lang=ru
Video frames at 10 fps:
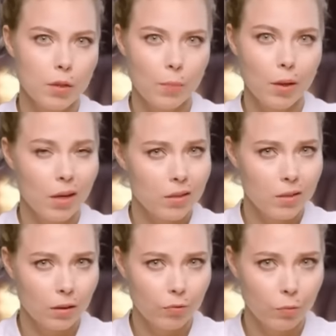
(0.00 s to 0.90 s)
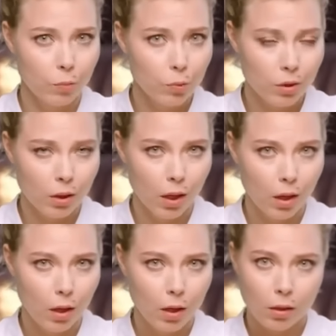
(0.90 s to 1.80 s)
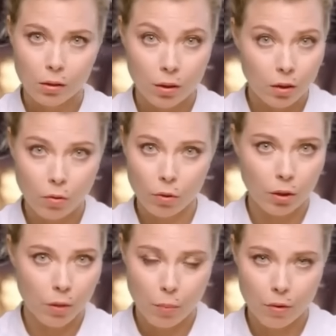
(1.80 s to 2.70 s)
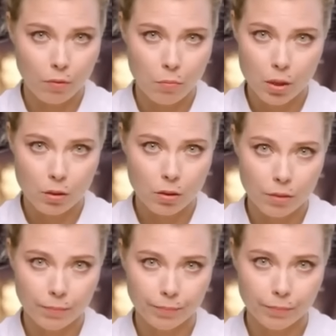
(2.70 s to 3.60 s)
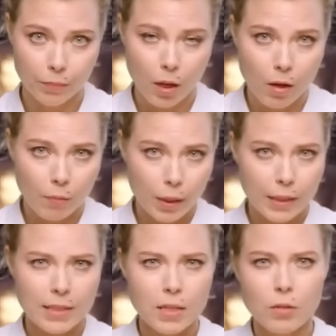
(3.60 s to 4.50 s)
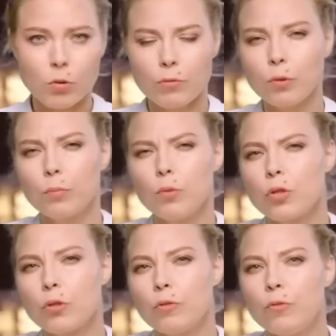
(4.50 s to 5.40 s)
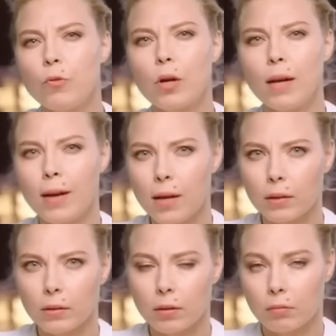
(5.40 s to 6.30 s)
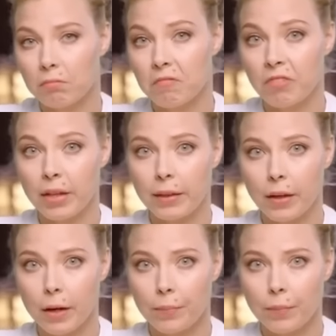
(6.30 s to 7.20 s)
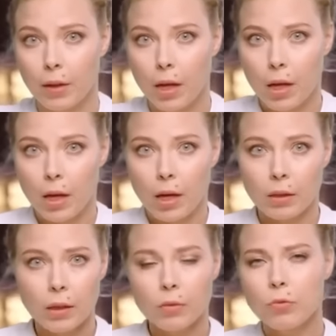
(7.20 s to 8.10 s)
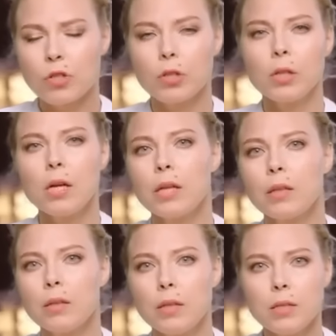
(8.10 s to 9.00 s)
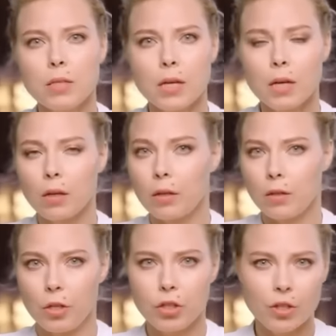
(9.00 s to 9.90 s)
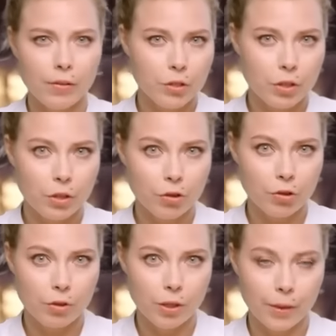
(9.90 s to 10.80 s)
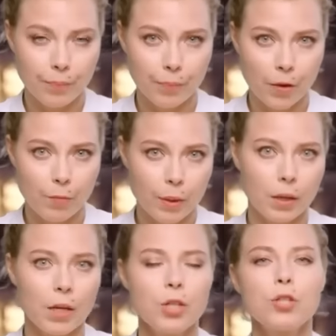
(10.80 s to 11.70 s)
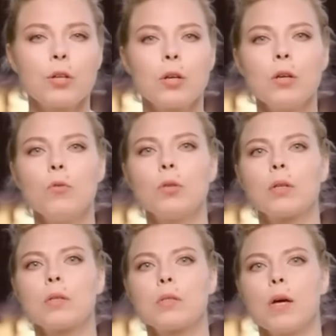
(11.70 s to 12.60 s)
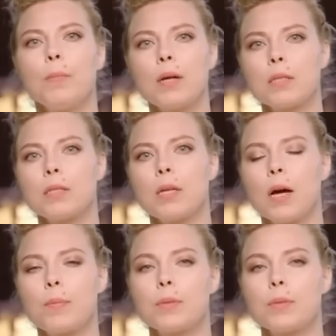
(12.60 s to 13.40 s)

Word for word: в списке приоритетов у Путина далеко не на первом месте. В приоритете уже вот больше двух лет война. И на это он не жалеет ни денег, ни человеческих жизней. В приграничных регионах из-за опасности